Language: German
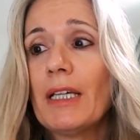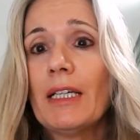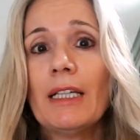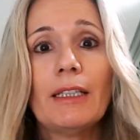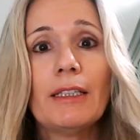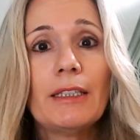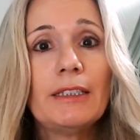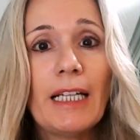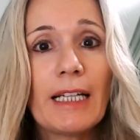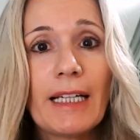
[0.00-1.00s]
äh,
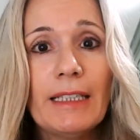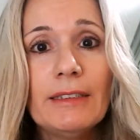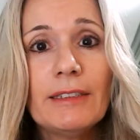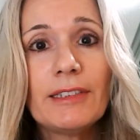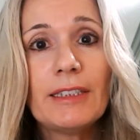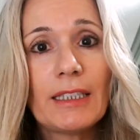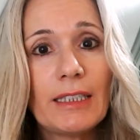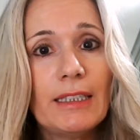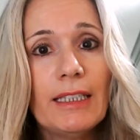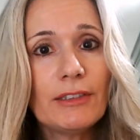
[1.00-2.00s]
die Erkenntnisse der
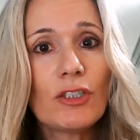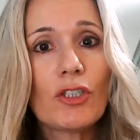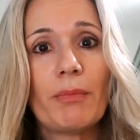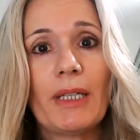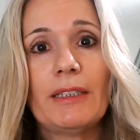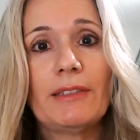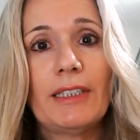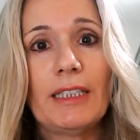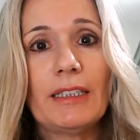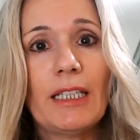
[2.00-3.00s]
chinesischen
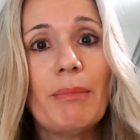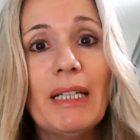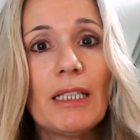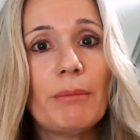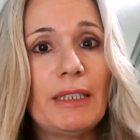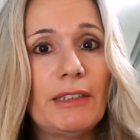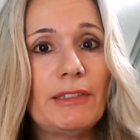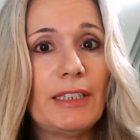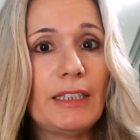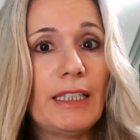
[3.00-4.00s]
Medizin, der
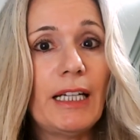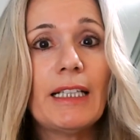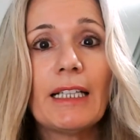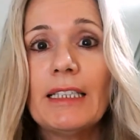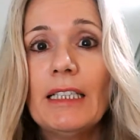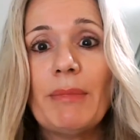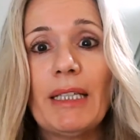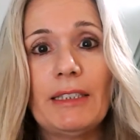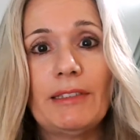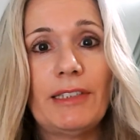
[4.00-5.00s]
Metamedizin, der
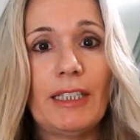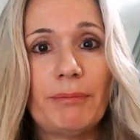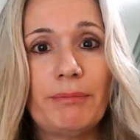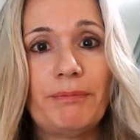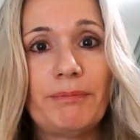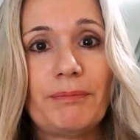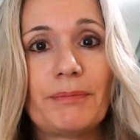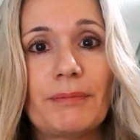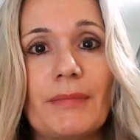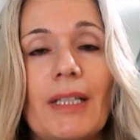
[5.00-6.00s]
Energiemedizin.
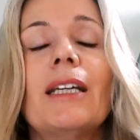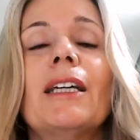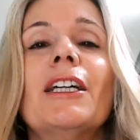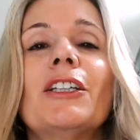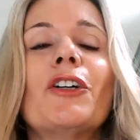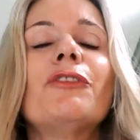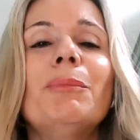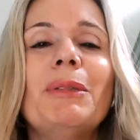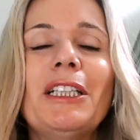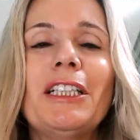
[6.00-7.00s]
Doch wie
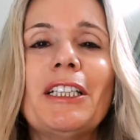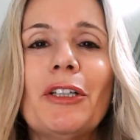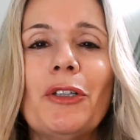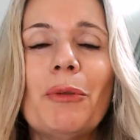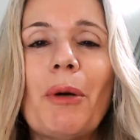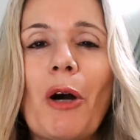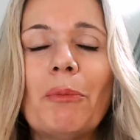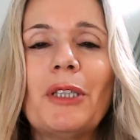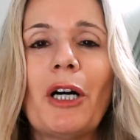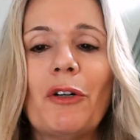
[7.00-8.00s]
bin ich
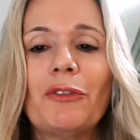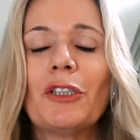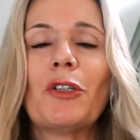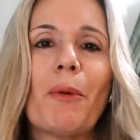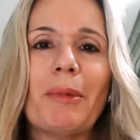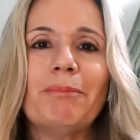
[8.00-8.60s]
überhaupt darauf gekommen?